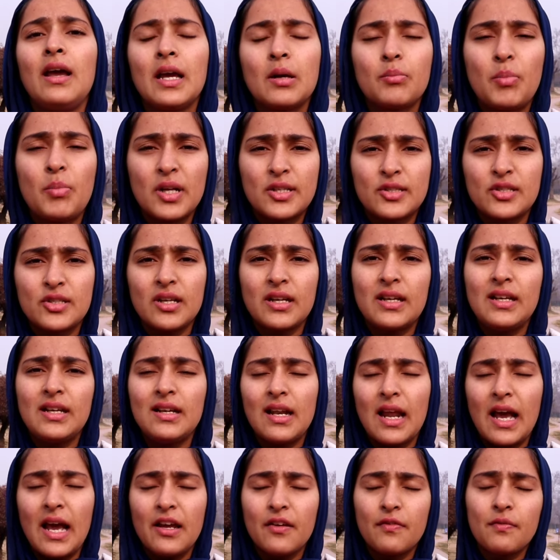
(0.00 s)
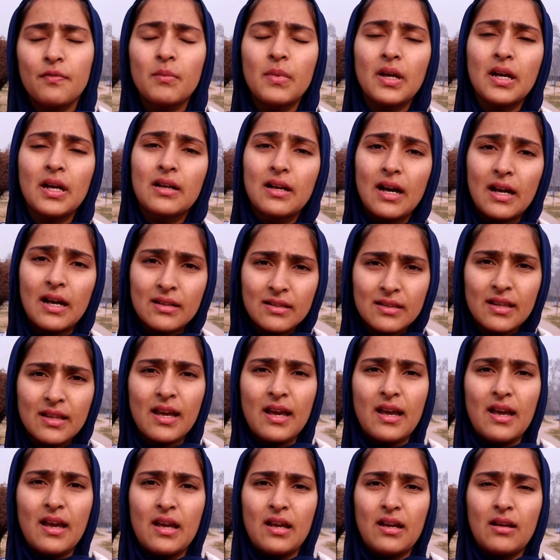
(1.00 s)
एक बच्चे की लाइफ में
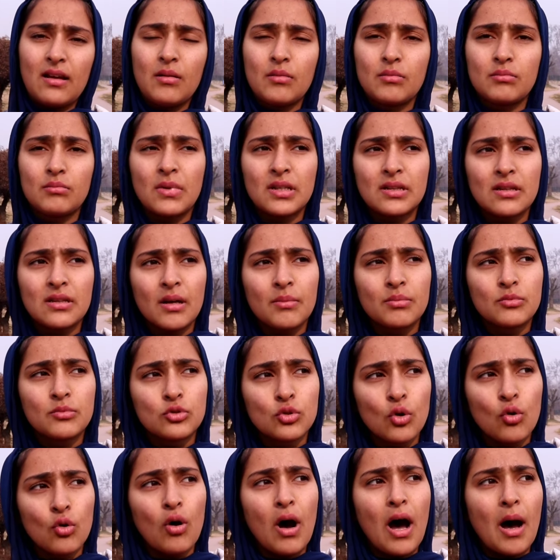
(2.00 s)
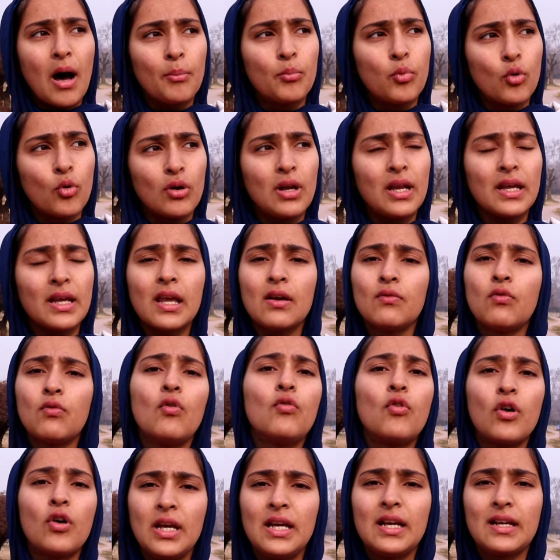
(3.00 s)
करते हैं मतलब जो आप बोलेंगे वो
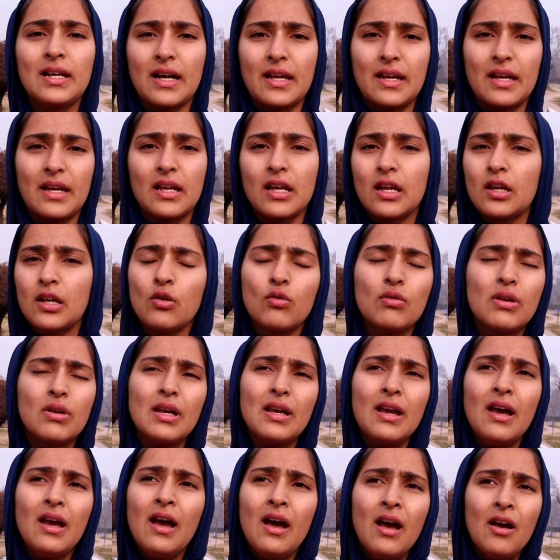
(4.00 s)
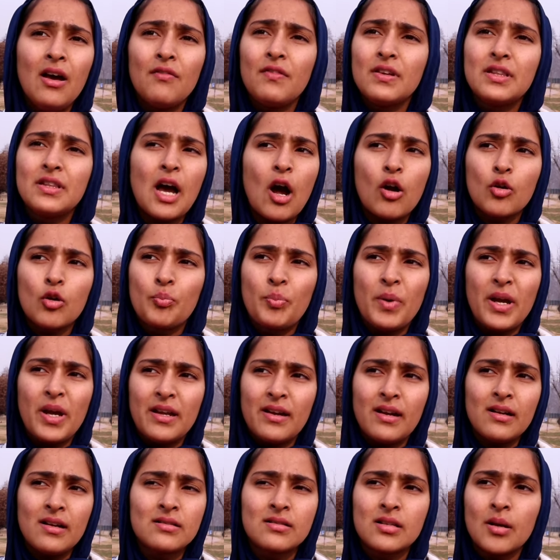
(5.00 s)
वही करेंगे क्योंकि विदाउट
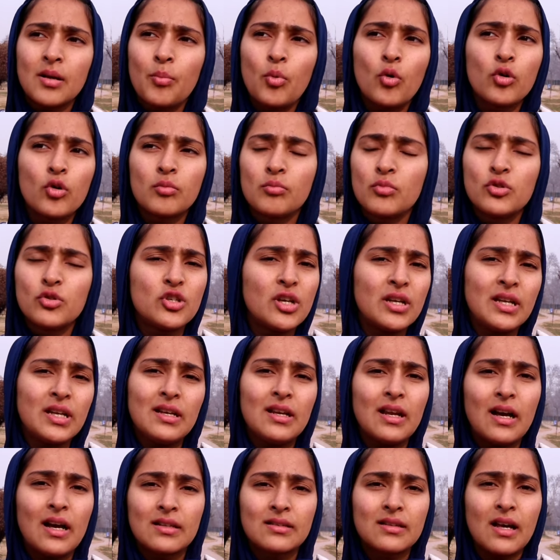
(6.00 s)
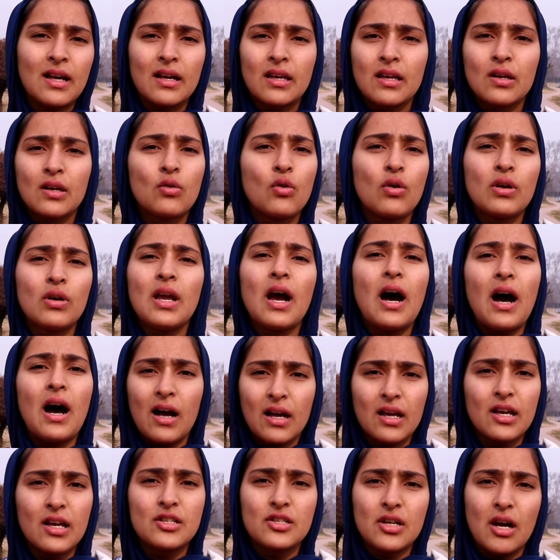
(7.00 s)
पेरेंट सपोर्ट मुझे नहीं लगता कि कोई
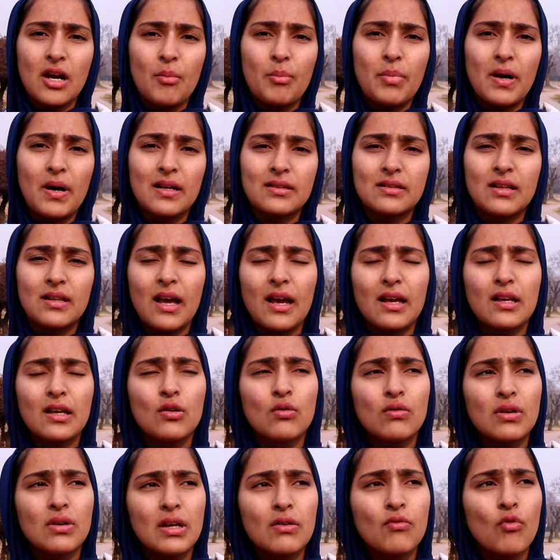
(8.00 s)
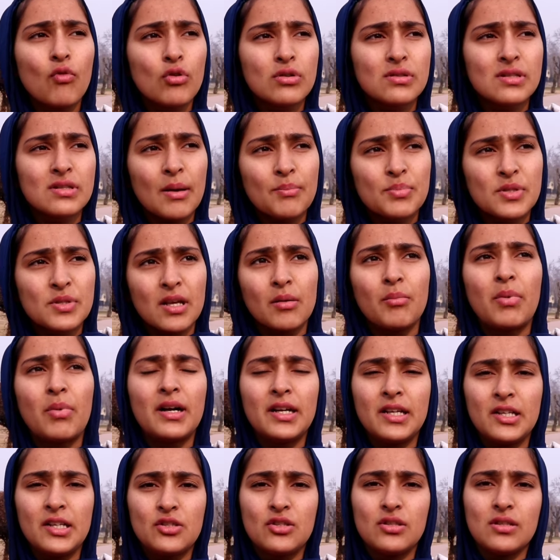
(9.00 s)
आगे जा पाता है क्योंकि वो सबसे
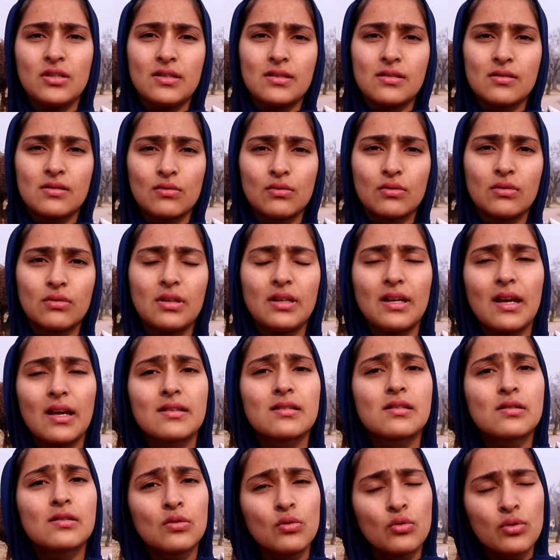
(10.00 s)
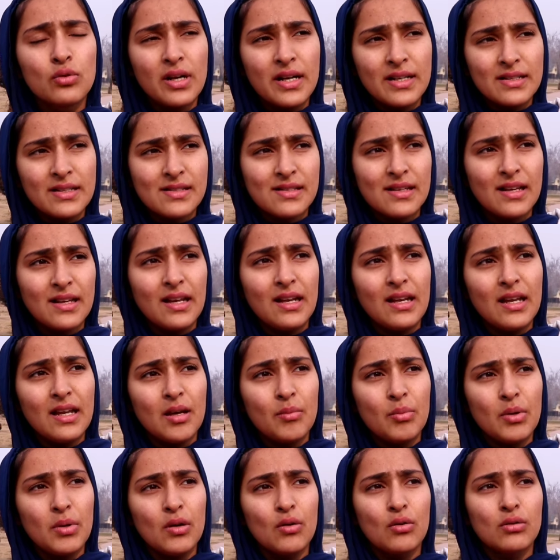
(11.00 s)
बड़ी चीज़ होती है स्टूडेंट्स के
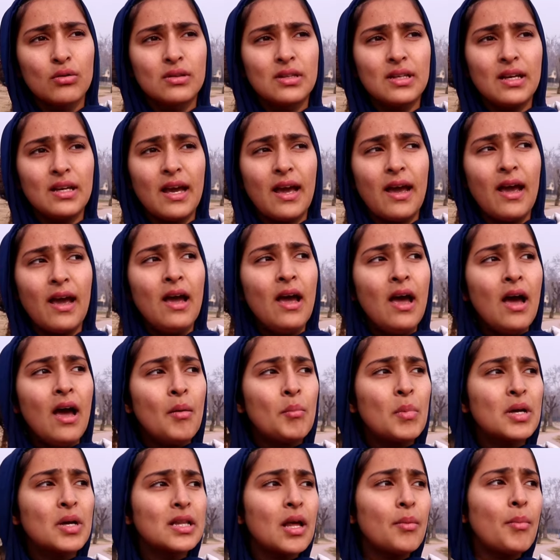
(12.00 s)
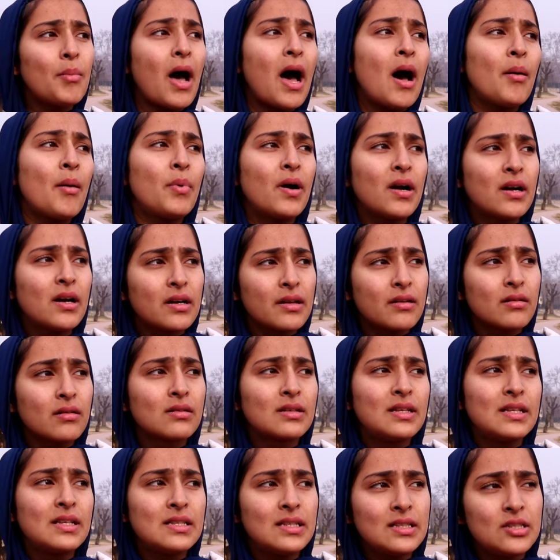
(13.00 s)
लिए भी होती है मतलब आप अगर
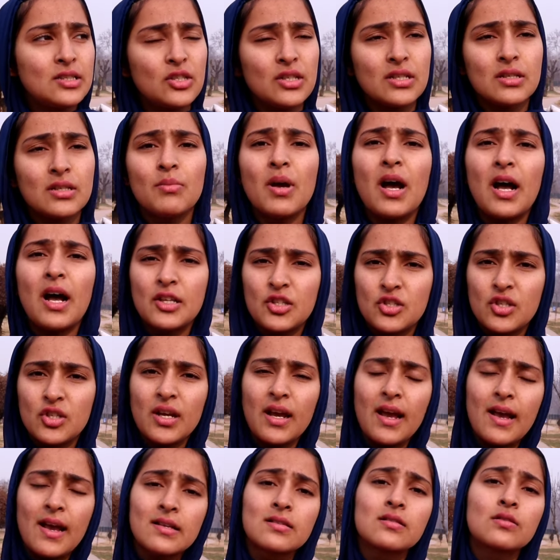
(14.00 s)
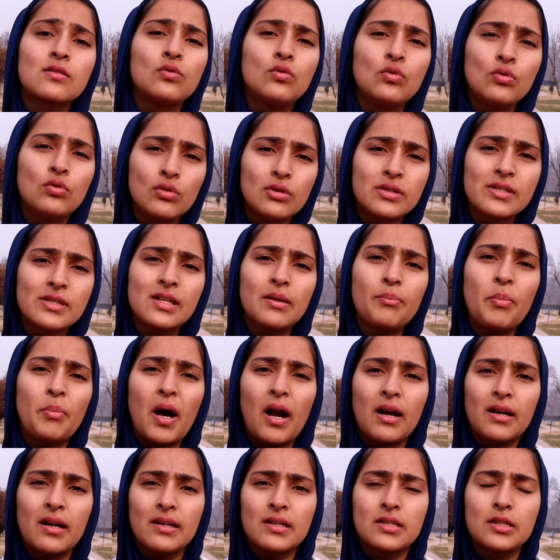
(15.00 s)
किसी चीज़ में अच्छे हैं स्कूल से
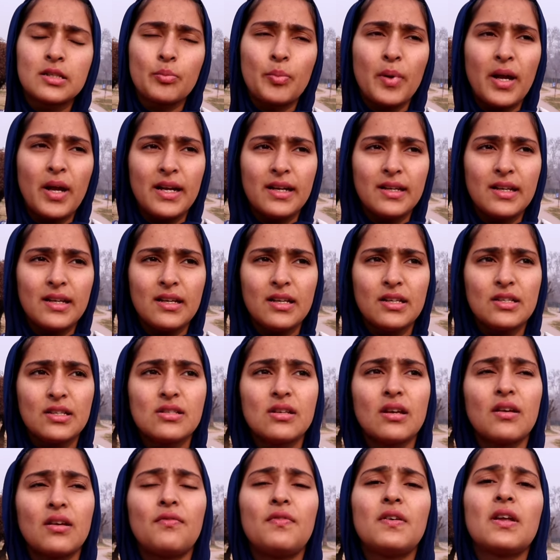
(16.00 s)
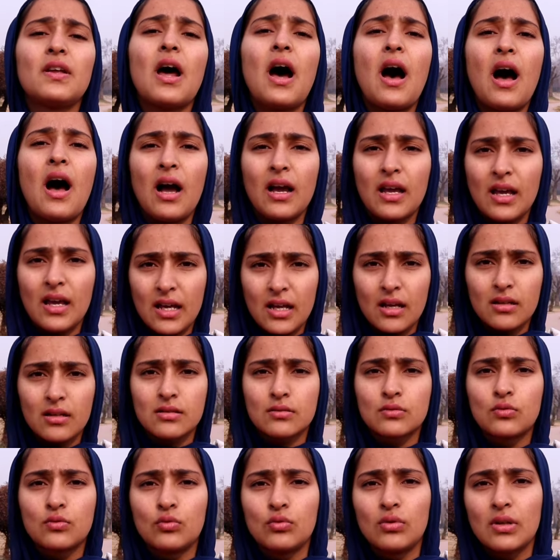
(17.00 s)
पार्टिसिपेट कीजिए फिर आगे
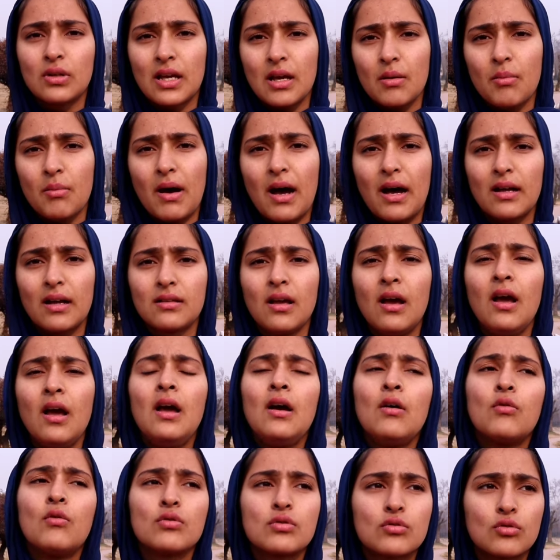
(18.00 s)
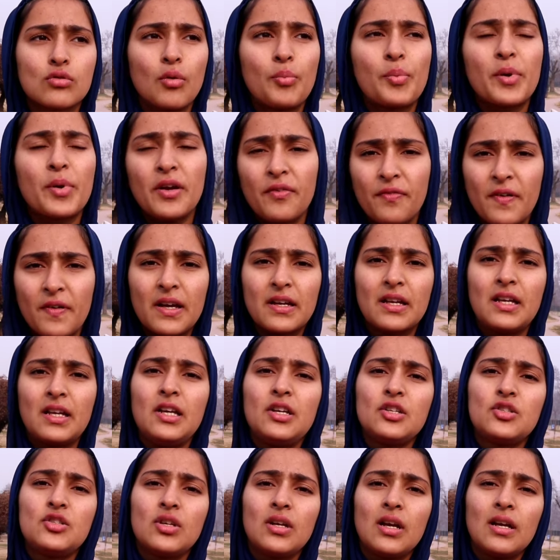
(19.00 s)
स्कूल के बाद उसको प्रेफर
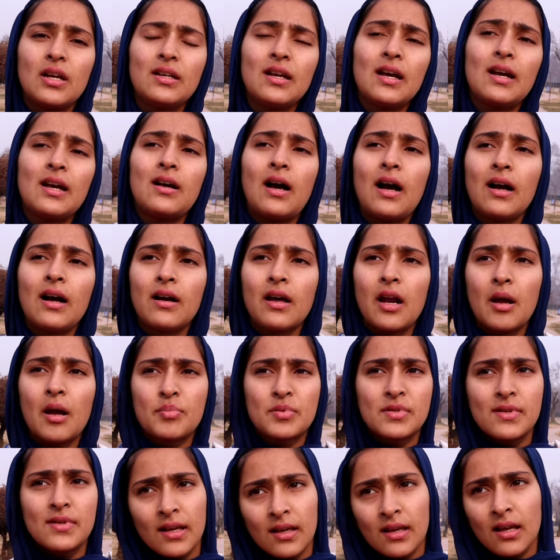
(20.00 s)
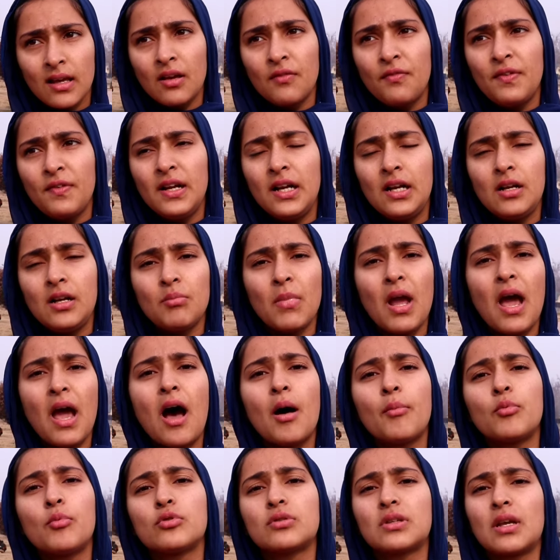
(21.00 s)
कीजिए या अगर आप सिंगिंग फील्ड में
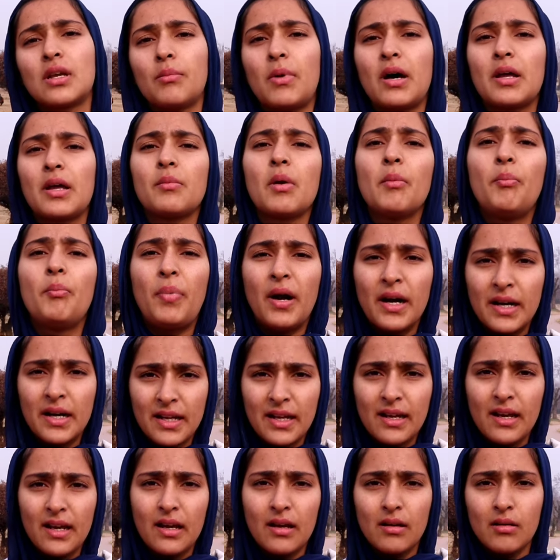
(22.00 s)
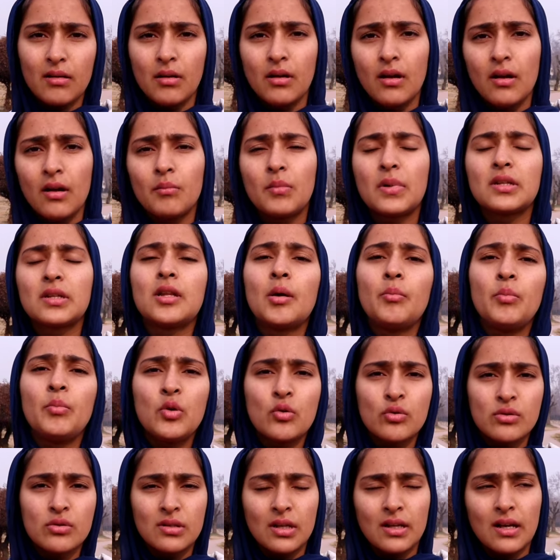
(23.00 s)
आप उसके बारे में पढ़िए मतलब
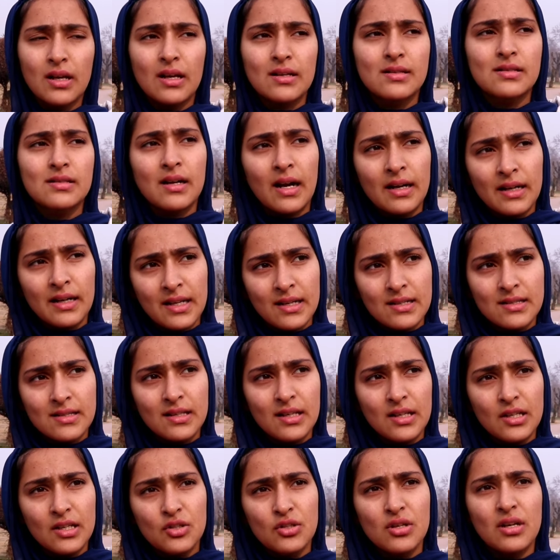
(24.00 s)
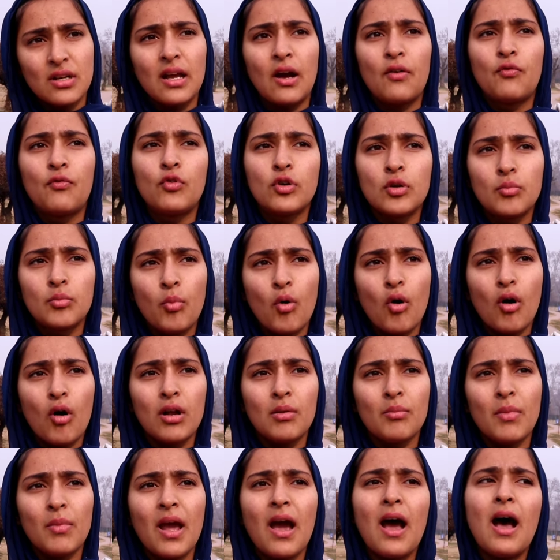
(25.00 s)
म्यूज़िक का स्टडीज़ कीजिए या
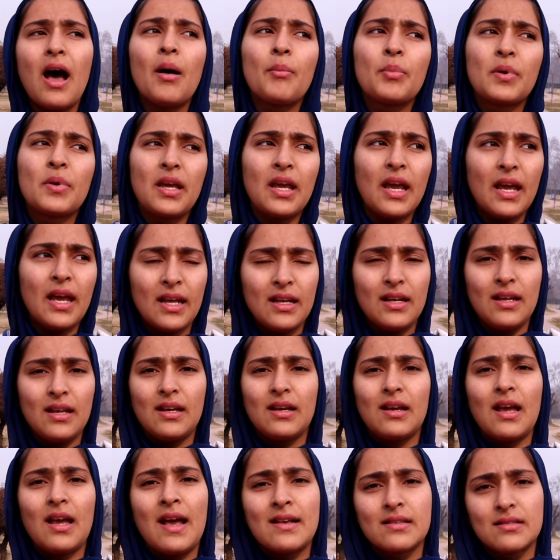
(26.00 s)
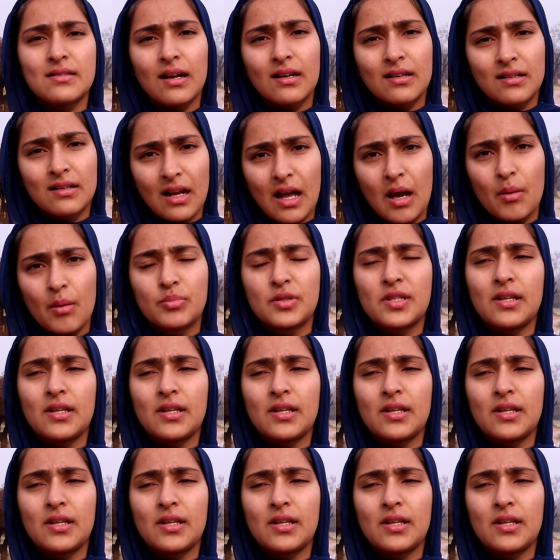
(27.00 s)
फुटबॉल में हाँ आप खेलिए एज अ क्लब